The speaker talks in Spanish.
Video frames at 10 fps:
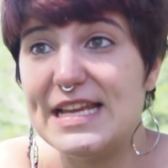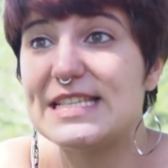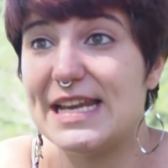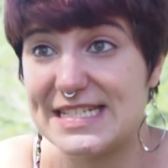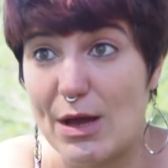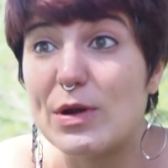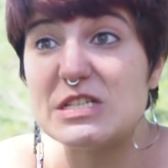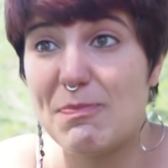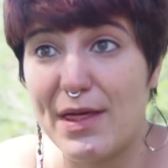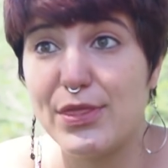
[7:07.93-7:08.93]
y se les da un
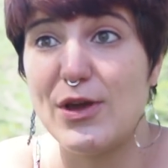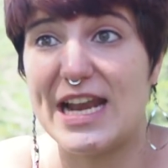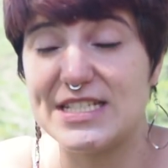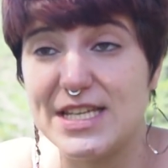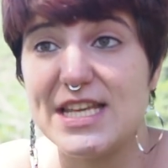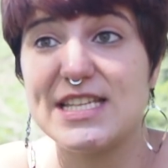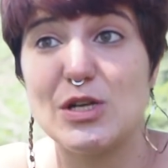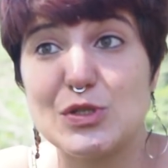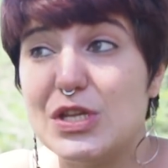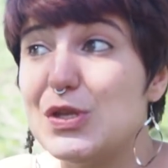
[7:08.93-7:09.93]
espacio a las niñas y
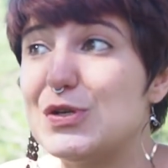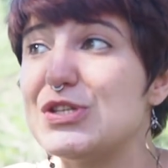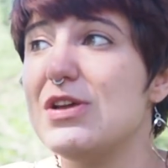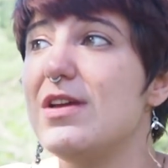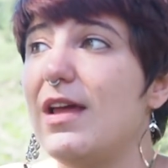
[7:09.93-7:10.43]
a los niños,